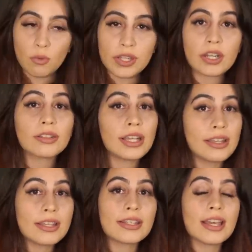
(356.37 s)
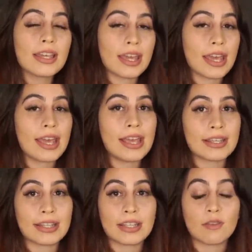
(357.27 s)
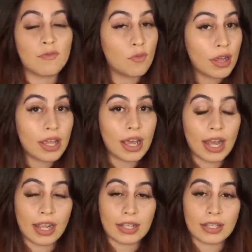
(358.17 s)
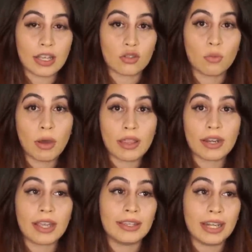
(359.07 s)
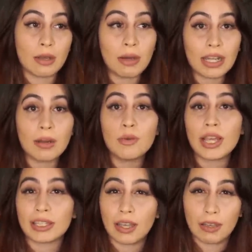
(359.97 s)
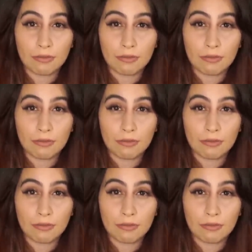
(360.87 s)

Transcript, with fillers: Richard les dice que ella se fue a la casa de su madre en Dinamarca porque estaba